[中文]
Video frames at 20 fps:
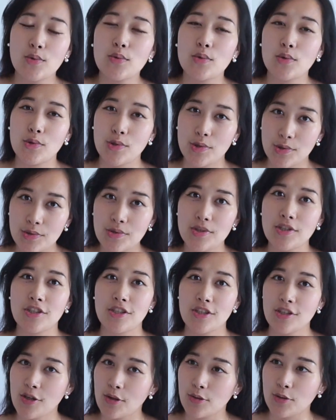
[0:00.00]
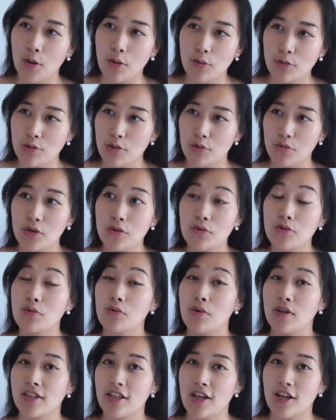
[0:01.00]
陆陆续续一直有同学关注
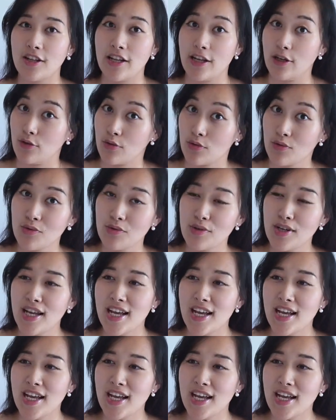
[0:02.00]
我的脸书